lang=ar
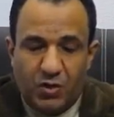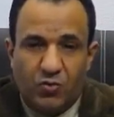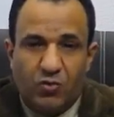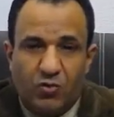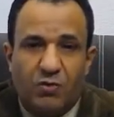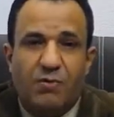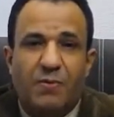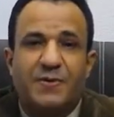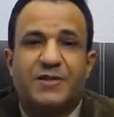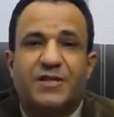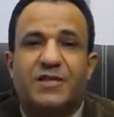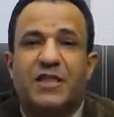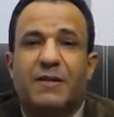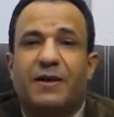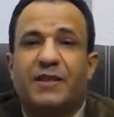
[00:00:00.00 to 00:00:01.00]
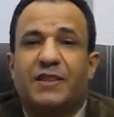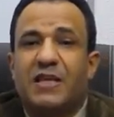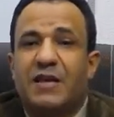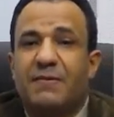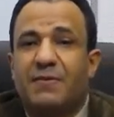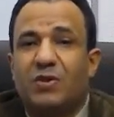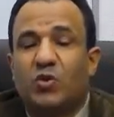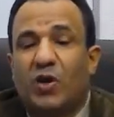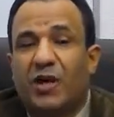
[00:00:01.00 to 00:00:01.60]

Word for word: والبابل شيت طبعا زي ما انتم